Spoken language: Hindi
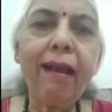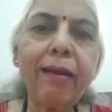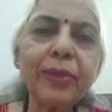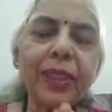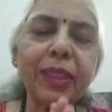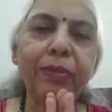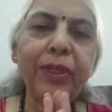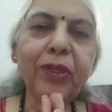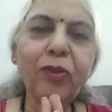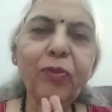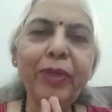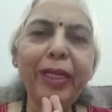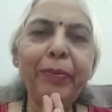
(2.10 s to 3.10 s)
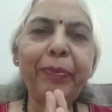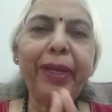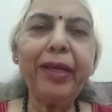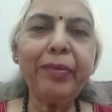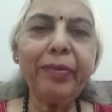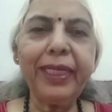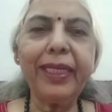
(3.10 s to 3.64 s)
आप सभी को मेरा
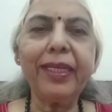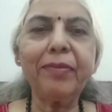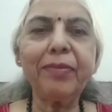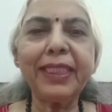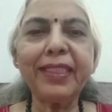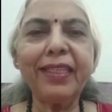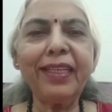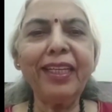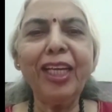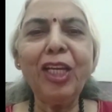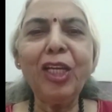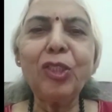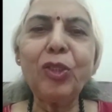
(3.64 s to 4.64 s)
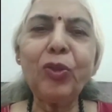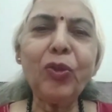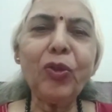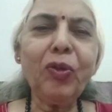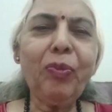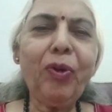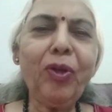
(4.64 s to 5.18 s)
प्यार भरा नमस्ते
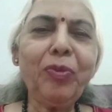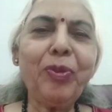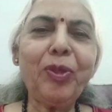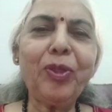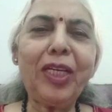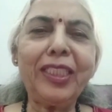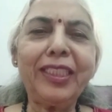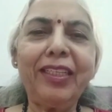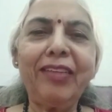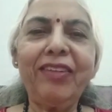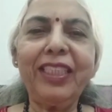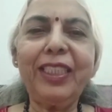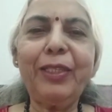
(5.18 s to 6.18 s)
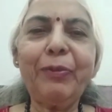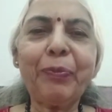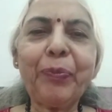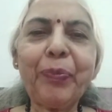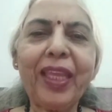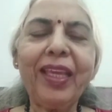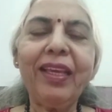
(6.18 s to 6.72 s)
छोटों को बहुत बहुत
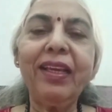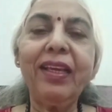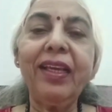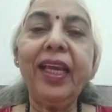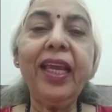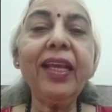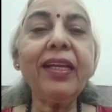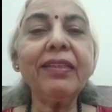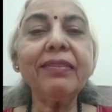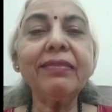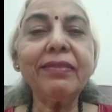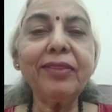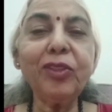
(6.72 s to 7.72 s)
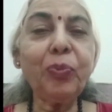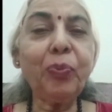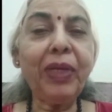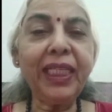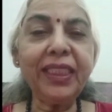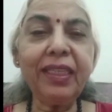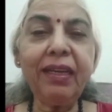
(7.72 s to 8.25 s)
आशीर्वाद एक
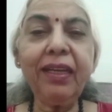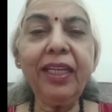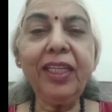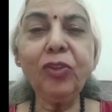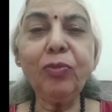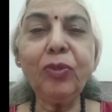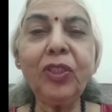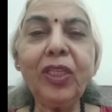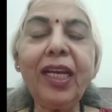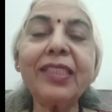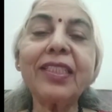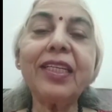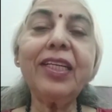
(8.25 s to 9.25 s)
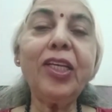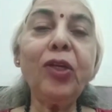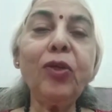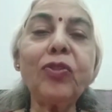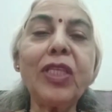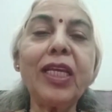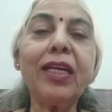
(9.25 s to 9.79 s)
परेशानी जो मुझे आजकल
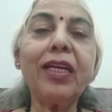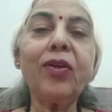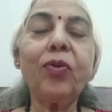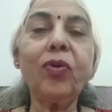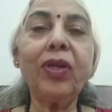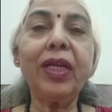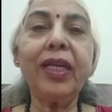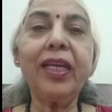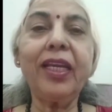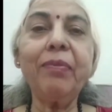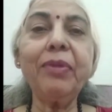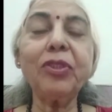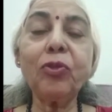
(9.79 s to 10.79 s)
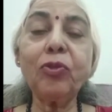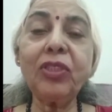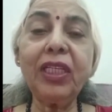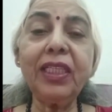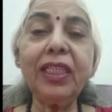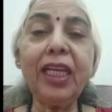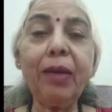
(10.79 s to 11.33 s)
न्यूज़ देखकर हो रही है मैं सोच
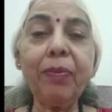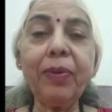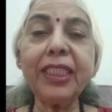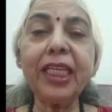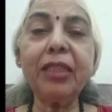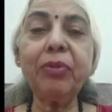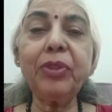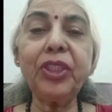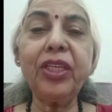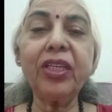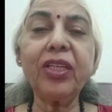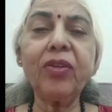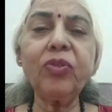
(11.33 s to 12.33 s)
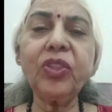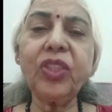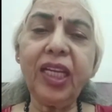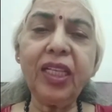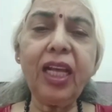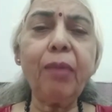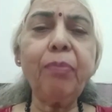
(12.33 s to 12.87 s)
रही थी आपके साथ भी शेयर करूं
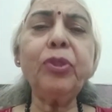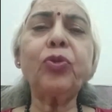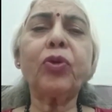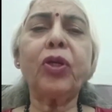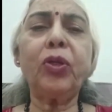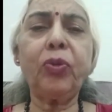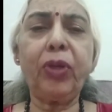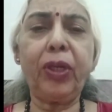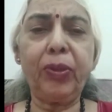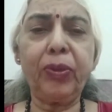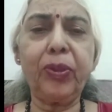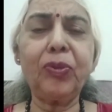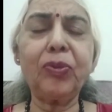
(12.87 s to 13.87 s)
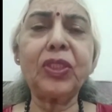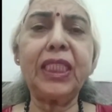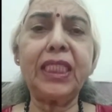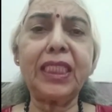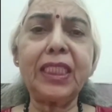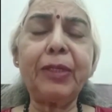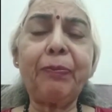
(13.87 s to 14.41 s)
शायद आप भी दुखी हो रहे होंगे उस
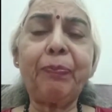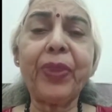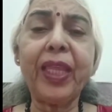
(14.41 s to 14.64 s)
चीज़ से